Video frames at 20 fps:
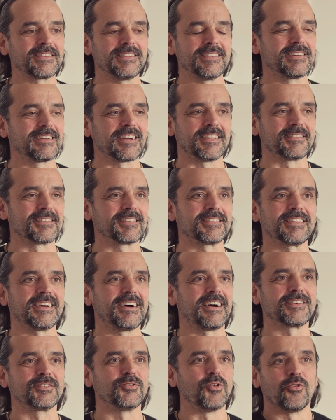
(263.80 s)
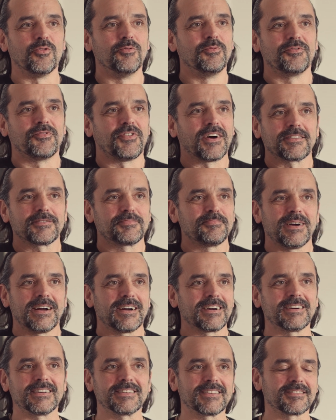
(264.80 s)
macht die ganze Tat noch
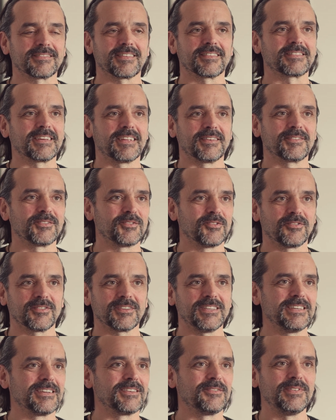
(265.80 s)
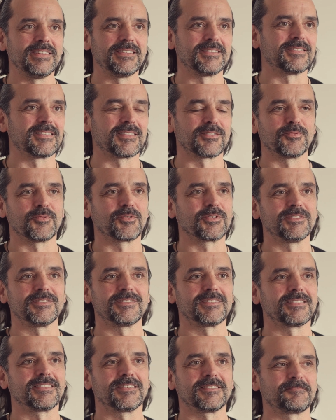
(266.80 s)
unfassbarer, dass das Ganze noch irgendwie, das ist also
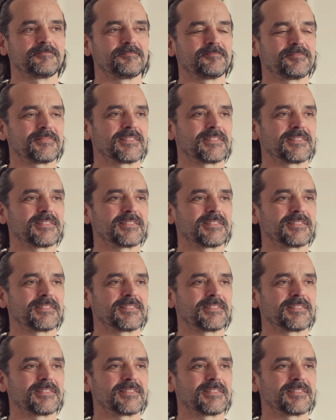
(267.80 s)
wirklich,